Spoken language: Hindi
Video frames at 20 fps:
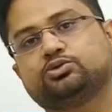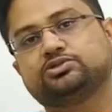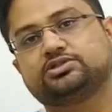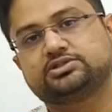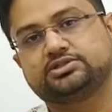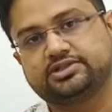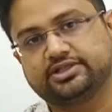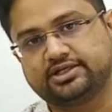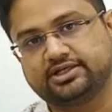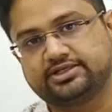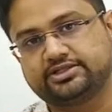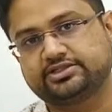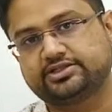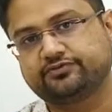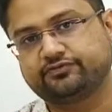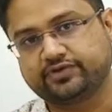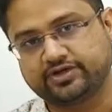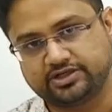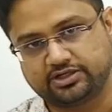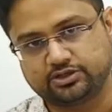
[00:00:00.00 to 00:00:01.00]
कुछ इस तरीके से
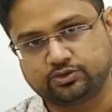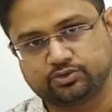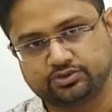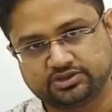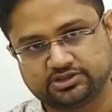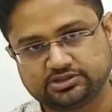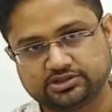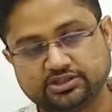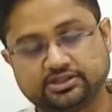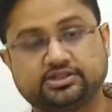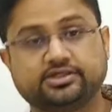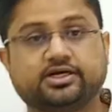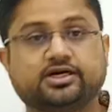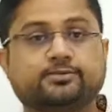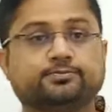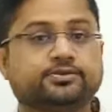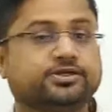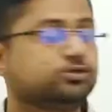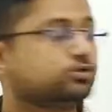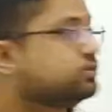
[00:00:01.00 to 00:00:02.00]
फाइंड आउट की जाती है
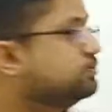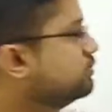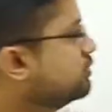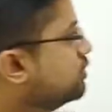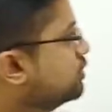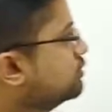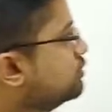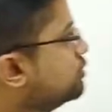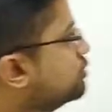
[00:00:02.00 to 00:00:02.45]
अब देखो बहुत